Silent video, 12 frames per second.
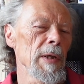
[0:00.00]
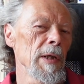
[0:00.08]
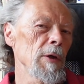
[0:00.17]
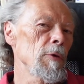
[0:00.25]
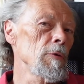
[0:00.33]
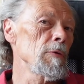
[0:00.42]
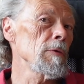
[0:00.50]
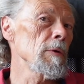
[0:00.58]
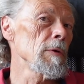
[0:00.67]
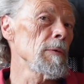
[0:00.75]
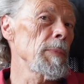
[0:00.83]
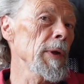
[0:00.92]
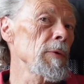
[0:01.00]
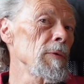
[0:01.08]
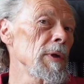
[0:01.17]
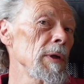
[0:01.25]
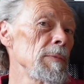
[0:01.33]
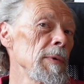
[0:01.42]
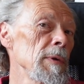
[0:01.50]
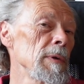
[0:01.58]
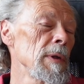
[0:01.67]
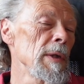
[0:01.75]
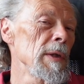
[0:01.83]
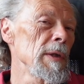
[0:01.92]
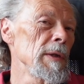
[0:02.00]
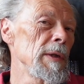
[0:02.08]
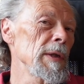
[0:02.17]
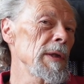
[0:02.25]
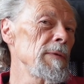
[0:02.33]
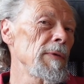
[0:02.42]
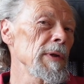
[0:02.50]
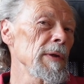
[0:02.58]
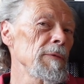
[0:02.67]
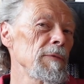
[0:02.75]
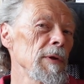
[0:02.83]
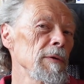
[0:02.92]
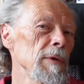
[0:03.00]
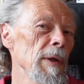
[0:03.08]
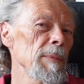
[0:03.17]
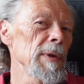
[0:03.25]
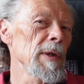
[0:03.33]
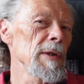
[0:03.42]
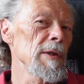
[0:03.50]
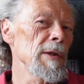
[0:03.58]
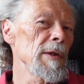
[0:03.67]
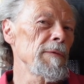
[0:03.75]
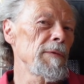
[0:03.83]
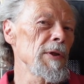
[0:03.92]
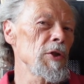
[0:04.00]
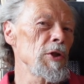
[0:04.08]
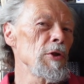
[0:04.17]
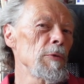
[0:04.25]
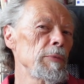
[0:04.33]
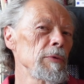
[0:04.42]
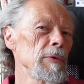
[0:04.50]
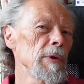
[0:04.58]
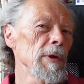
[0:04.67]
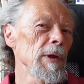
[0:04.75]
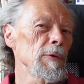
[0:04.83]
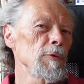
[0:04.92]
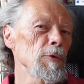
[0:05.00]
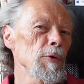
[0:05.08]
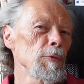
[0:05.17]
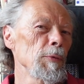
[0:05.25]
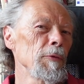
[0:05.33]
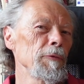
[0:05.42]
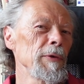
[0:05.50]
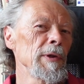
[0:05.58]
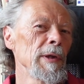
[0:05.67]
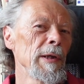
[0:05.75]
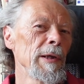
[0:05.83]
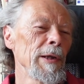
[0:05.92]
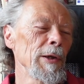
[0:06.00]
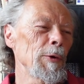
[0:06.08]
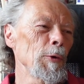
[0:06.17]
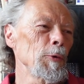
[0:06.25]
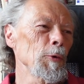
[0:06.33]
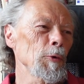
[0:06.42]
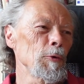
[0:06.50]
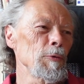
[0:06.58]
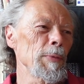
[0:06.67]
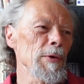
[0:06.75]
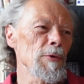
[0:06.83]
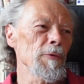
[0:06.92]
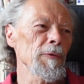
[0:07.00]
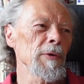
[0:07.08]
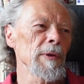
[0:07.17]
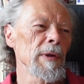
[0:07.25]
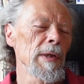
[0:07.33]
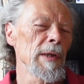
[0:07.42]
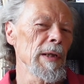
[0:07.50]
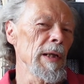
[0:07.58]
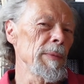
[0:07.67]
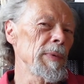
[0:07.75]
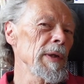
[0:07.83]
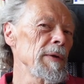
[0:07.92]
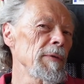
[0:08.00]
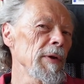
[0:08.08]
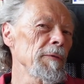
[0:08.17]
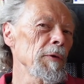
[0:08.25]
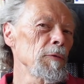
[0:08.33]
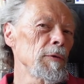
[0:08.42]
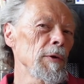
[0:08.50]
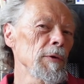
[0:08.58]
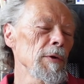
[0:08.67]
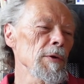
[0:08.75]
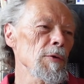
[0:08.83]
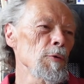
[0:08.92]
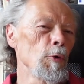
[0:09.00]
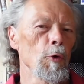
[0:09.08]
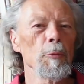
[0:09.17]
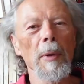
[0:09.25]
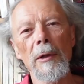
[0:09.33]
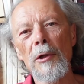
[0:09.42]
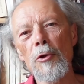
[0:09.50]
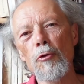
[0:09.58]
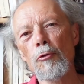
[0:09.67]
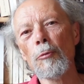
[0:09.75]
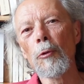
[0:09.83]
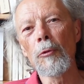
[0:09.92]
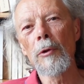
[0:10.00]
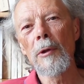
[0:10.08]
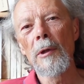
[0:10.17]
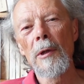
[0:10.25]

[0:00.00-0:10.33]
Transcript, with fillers: et que donc, périodiquement, dès qu'il va y avoir un capitaliste qui fléchit un peu dans la course au profit et qu'un autre lui passe devant, eh bien, il va y avoir une tendance au repartage du monde.